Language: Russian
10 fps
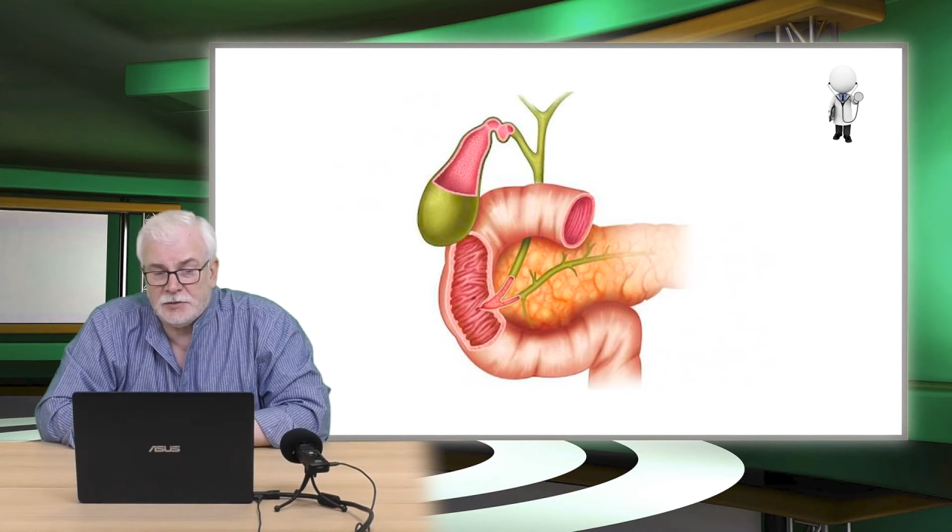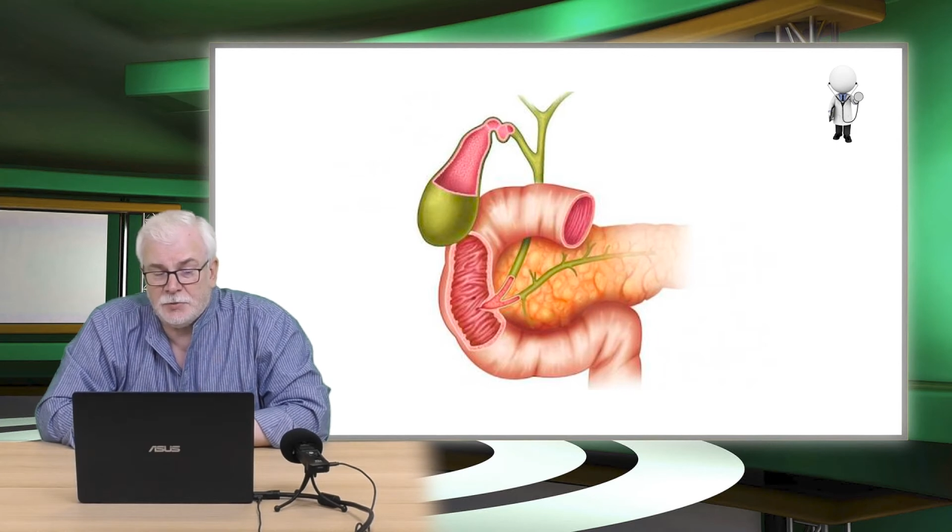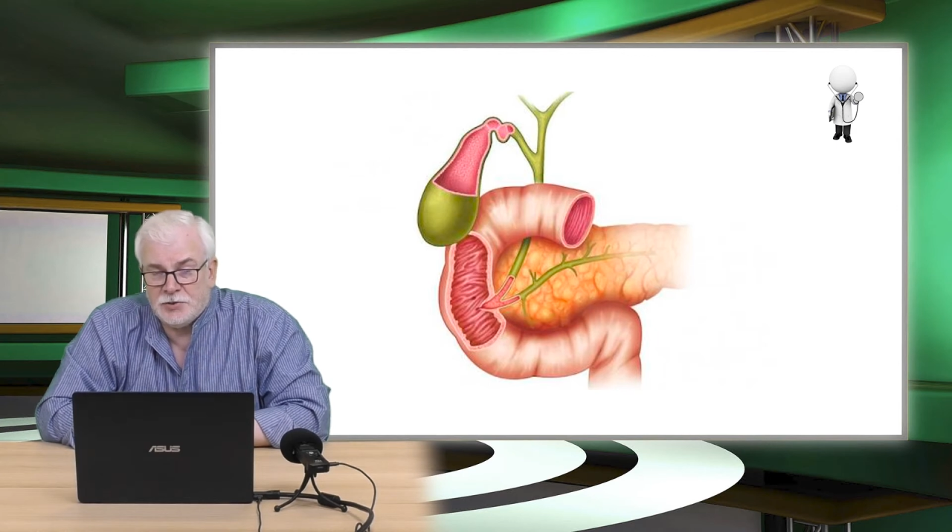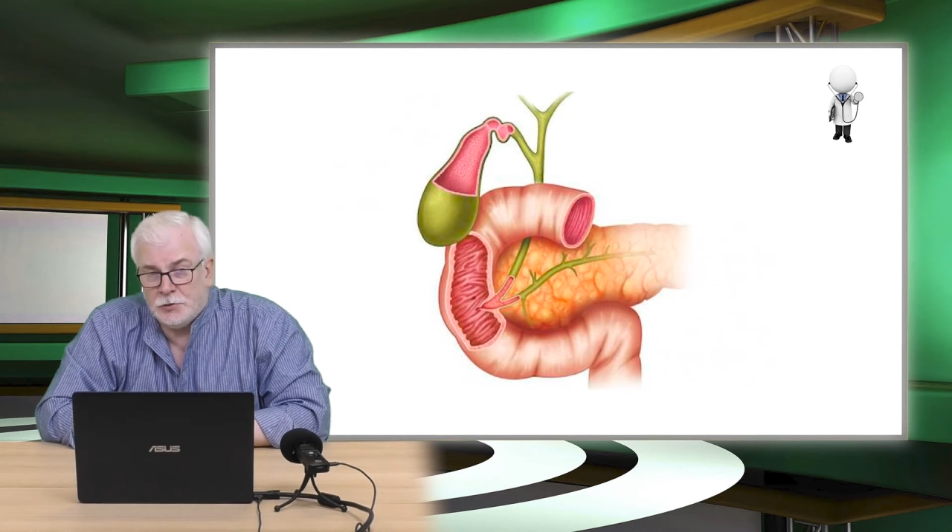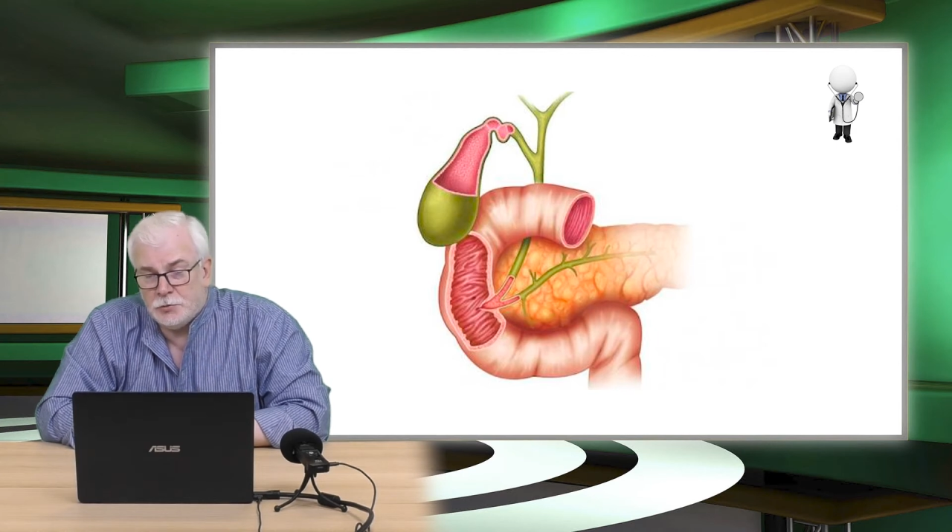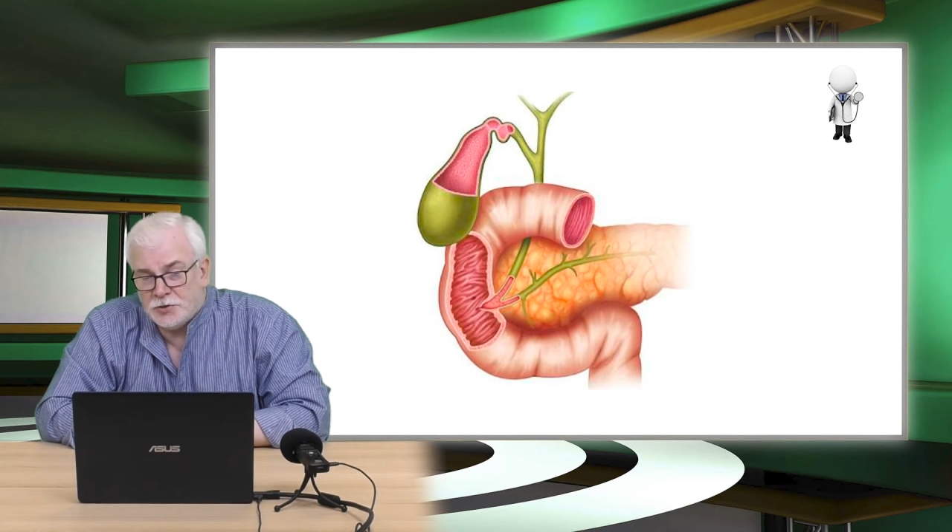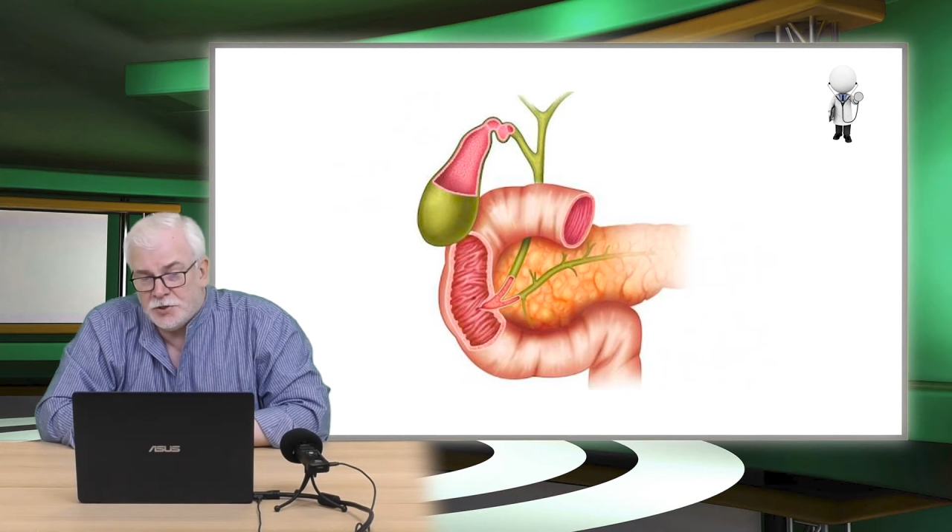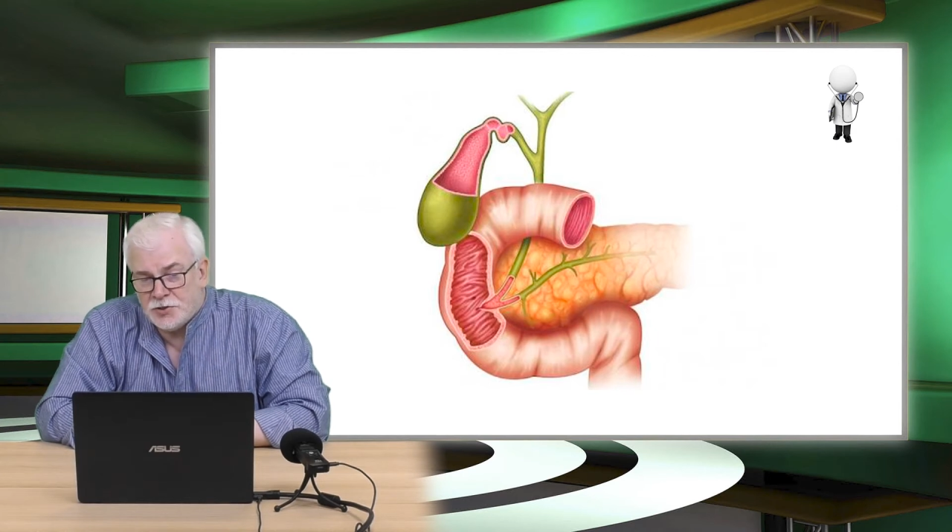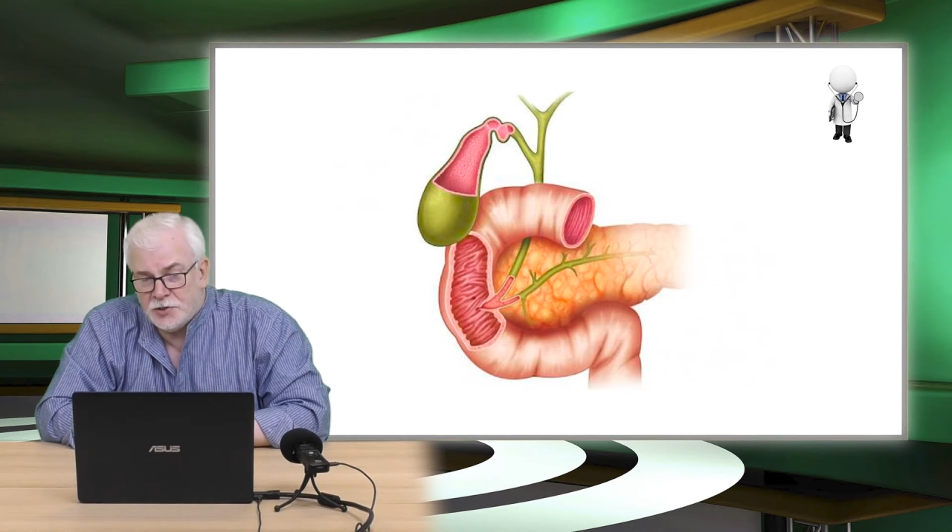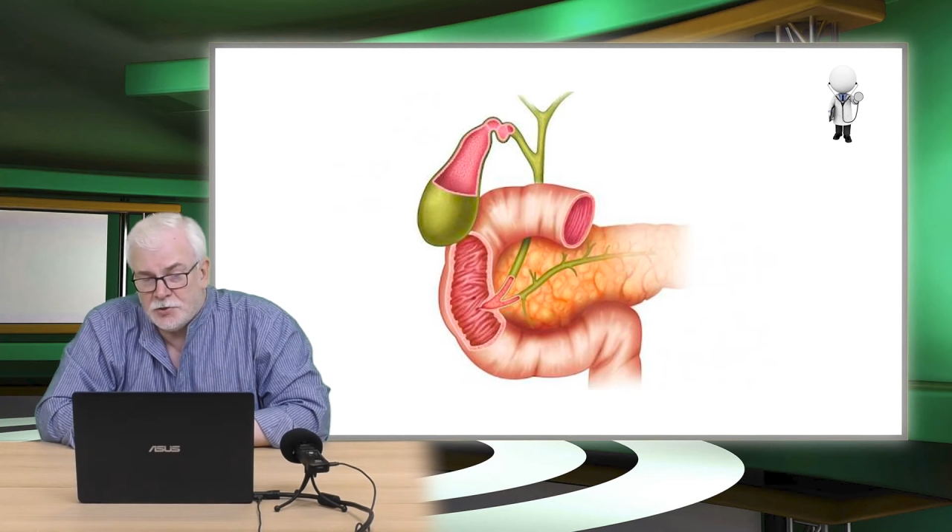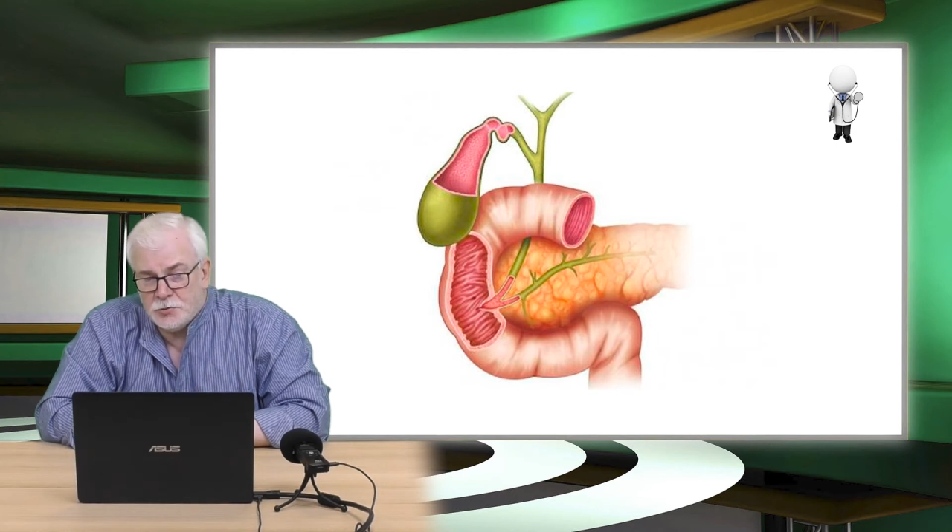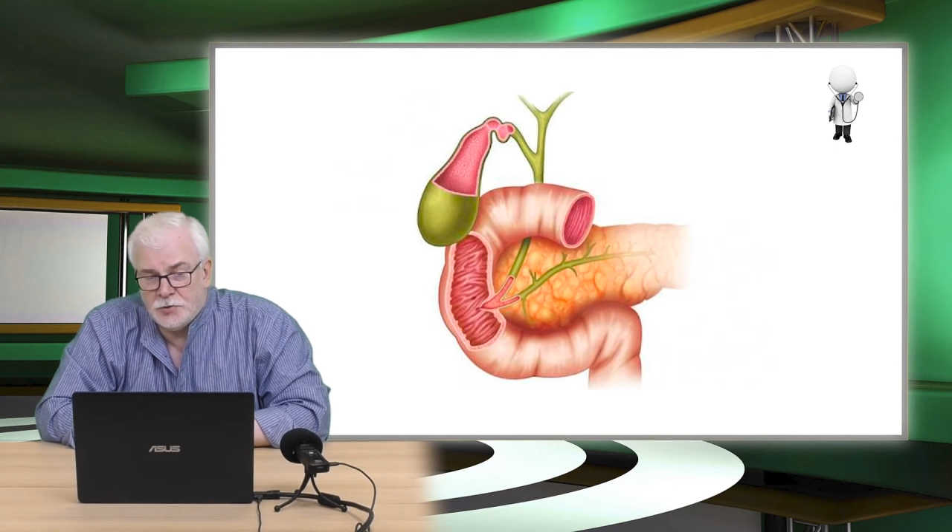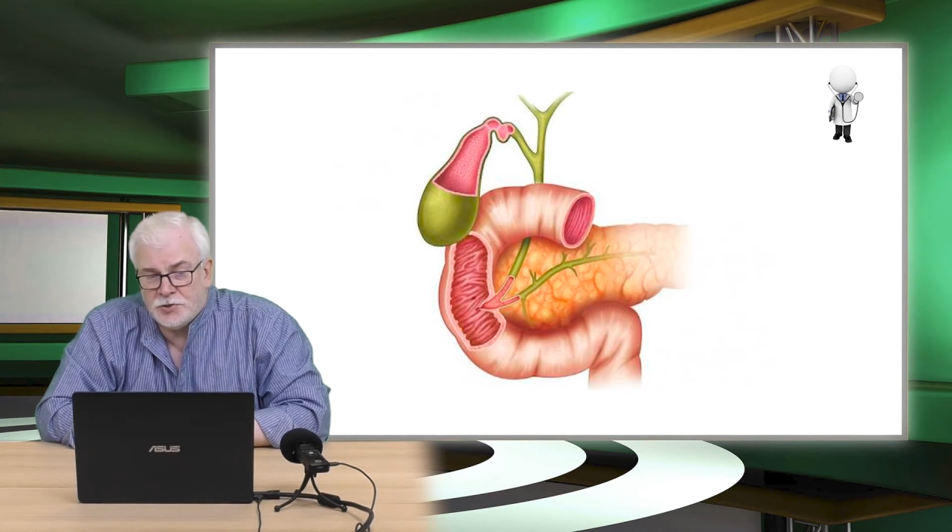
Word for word: с поджелудочной железой,